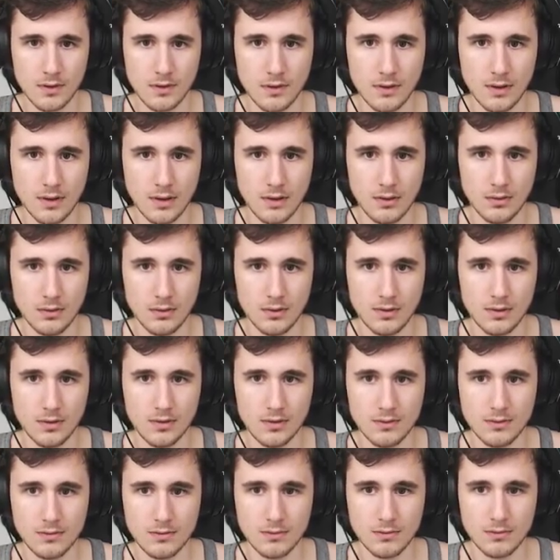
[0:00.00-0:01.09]
Allora.
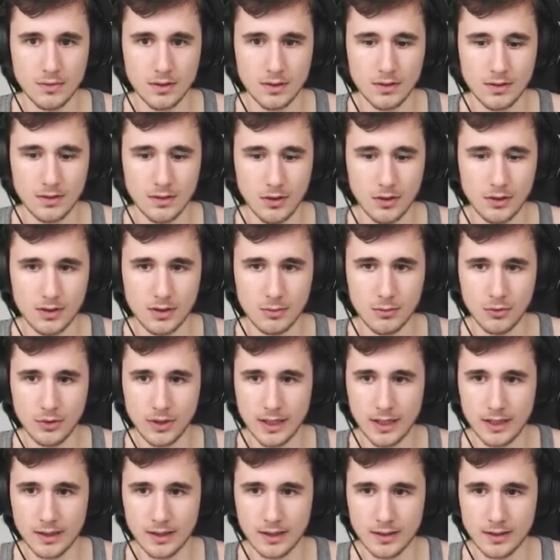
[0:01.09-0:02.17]
Ottimo
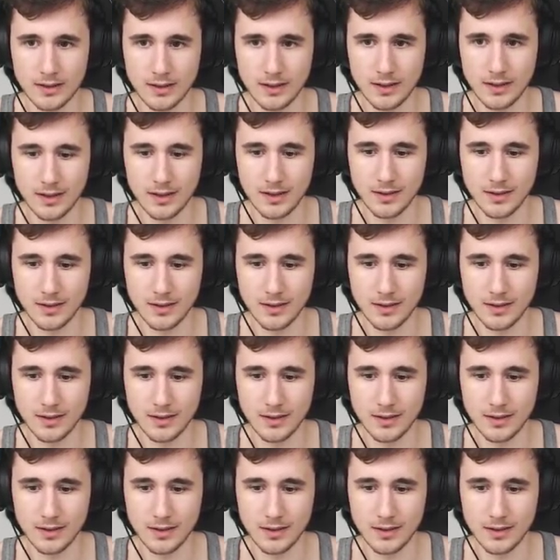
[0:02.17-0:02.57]
gank, direi.